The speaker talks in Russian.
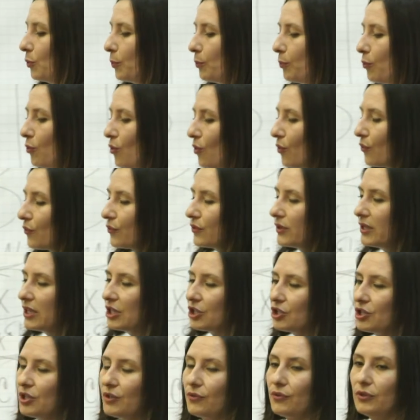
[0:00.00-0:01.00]
по
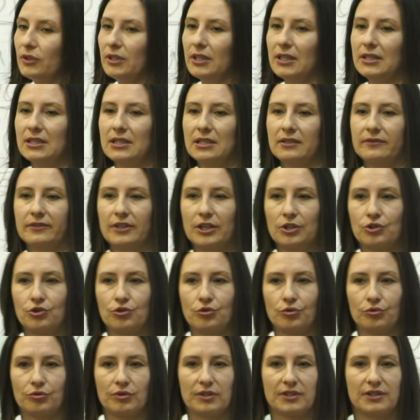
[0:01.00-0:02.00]
внешней финансовой
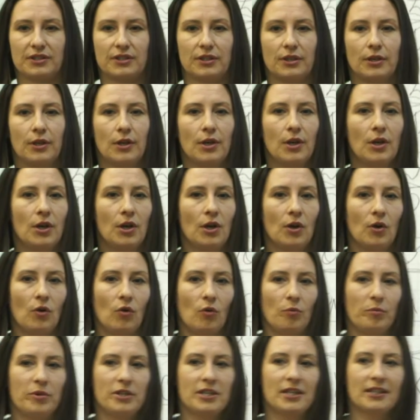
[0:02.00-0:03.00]
отчетности,
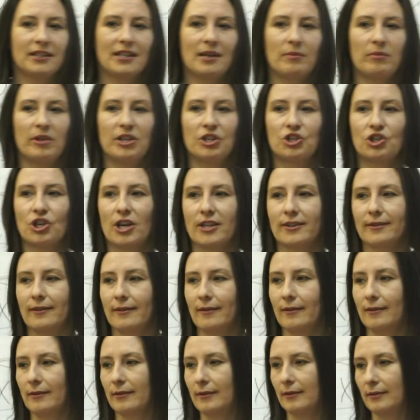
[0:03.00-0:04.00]
у меня там лежат
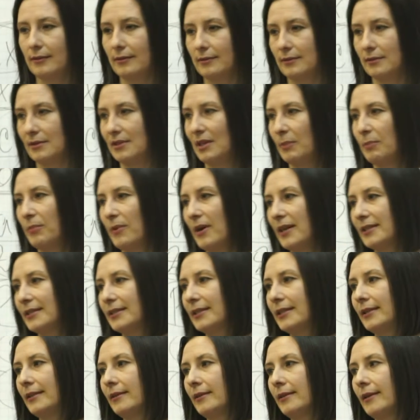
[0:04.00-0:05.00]

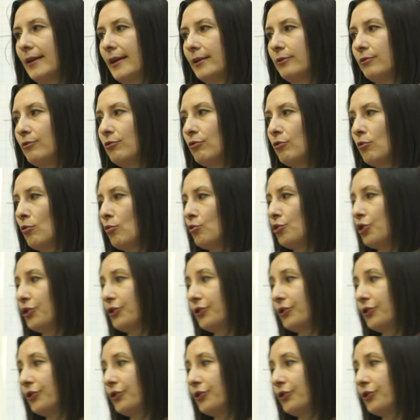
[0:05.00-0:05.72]
запасы, которые уже